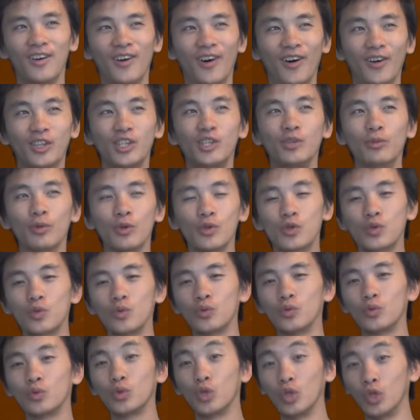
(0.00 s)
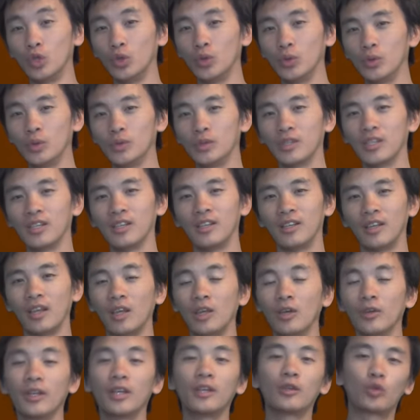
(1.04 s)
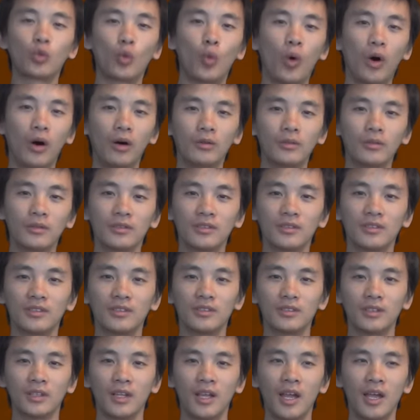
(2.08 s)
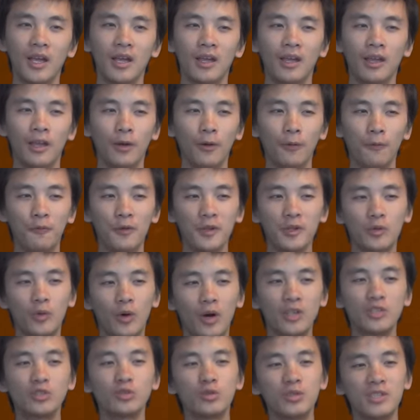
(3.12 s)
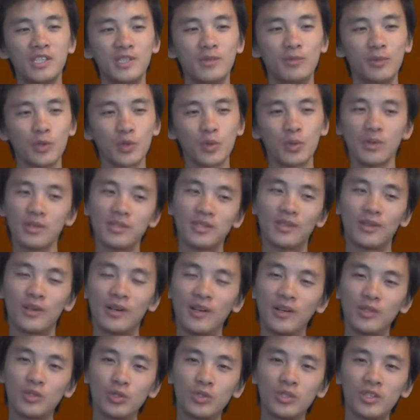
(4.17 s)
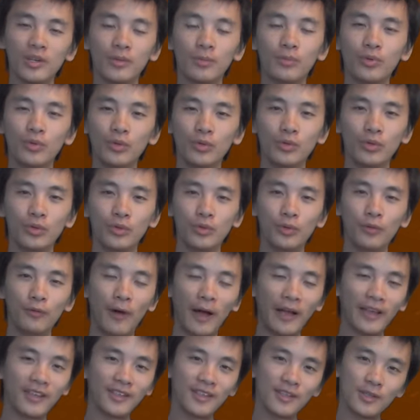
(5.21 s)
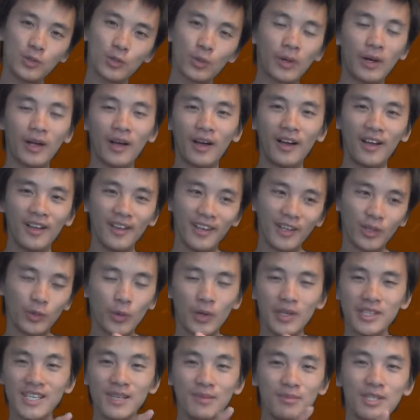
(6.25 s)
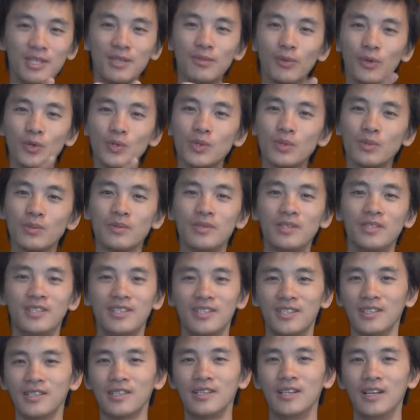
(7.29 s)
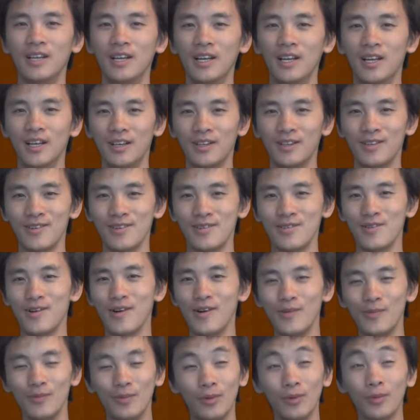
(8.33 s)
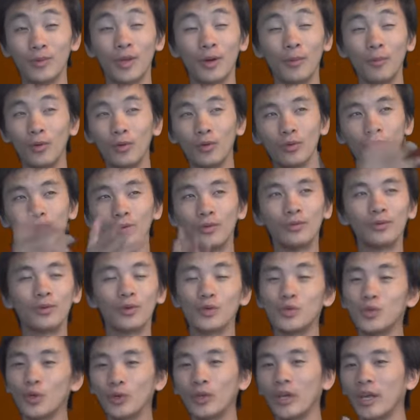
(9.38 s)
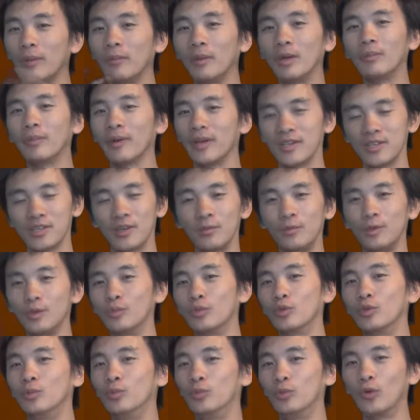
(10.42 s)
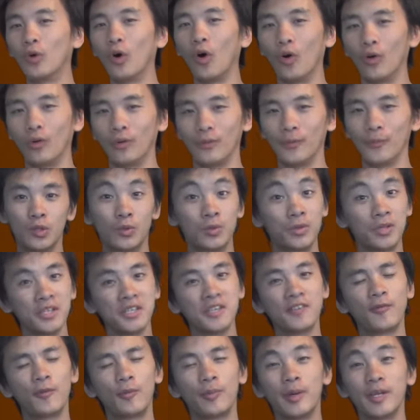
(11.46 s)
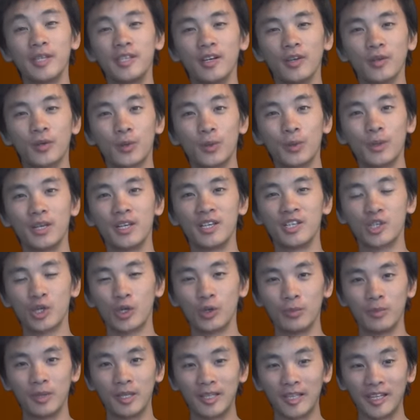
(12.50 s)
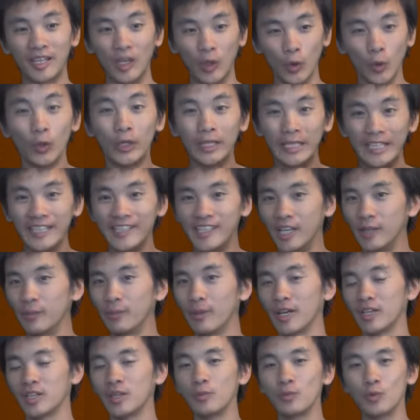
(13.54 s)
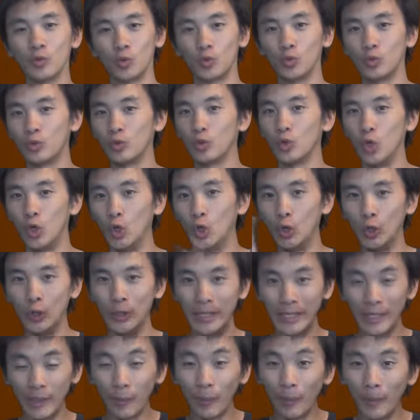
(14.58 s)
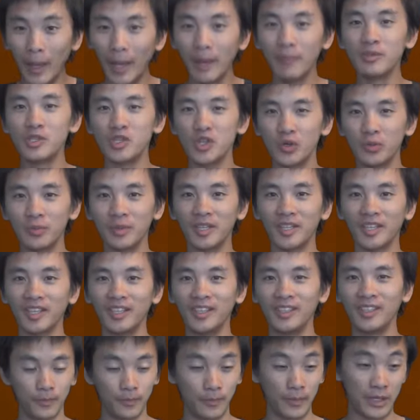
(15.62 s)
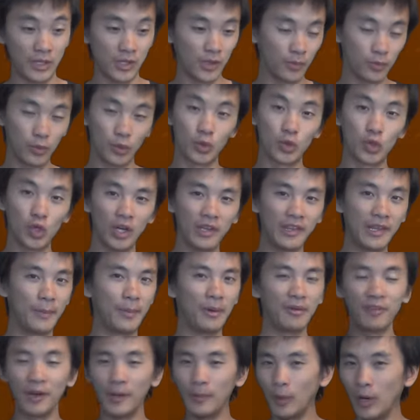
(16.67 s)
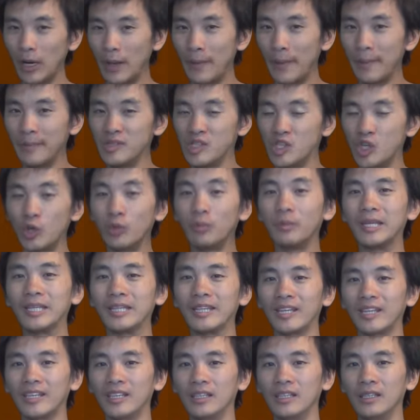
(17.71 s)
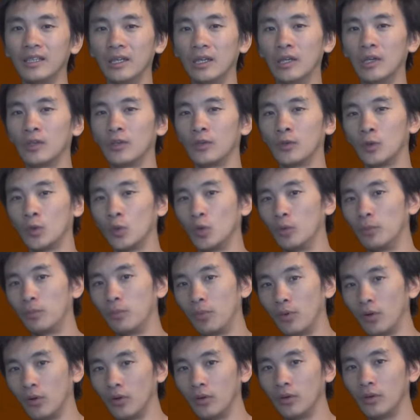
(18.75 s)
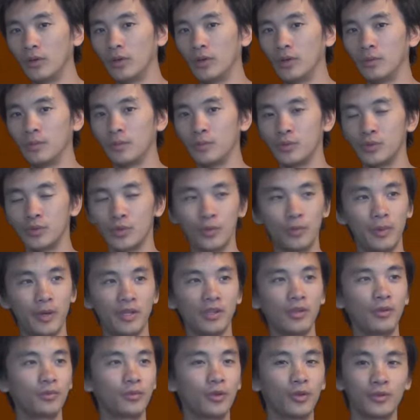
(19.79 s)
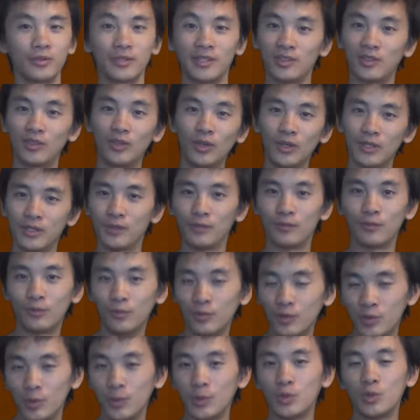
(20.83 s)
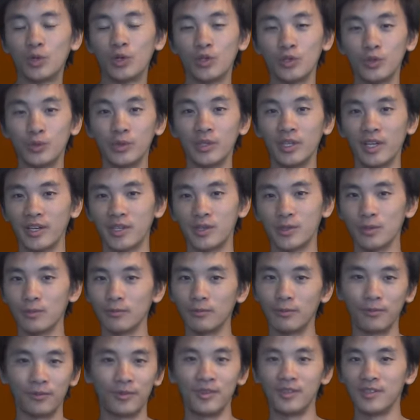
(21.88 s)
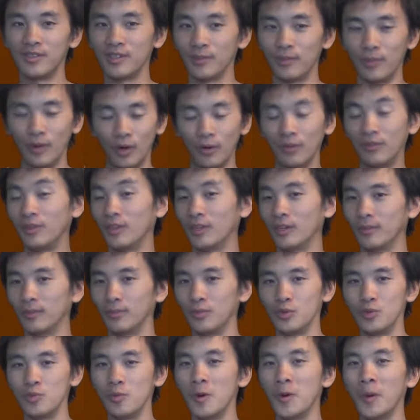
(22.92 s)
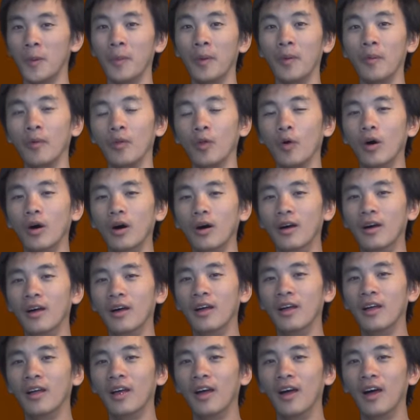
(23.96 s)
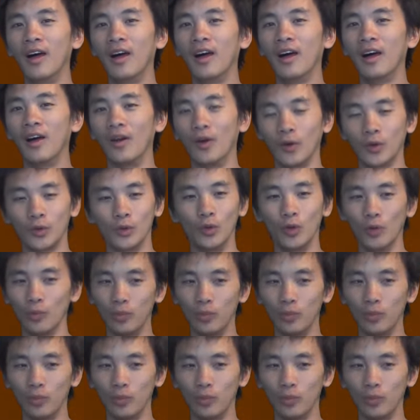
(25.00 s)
en dimension 2, il y en a 3. Et le fait qu'on rajoute une dimension, ça ajoute un peu de, variété sur la troisième dimension. Euh, notamment le tenseur de Riemann par exemple est beaucoup plus grand. Tu sais, ça ne veut pas dire que les géométries euclidiennes par exemple sont toutes euh, les mêmes géométries. Par exemple, le tore n'a pas vraiment la même géométrie que le plan, puisque par exemple dans un tore, si vous continuez toujours dans une direction, vous finissez par revenir plus ou moins au même endroit, alors que dans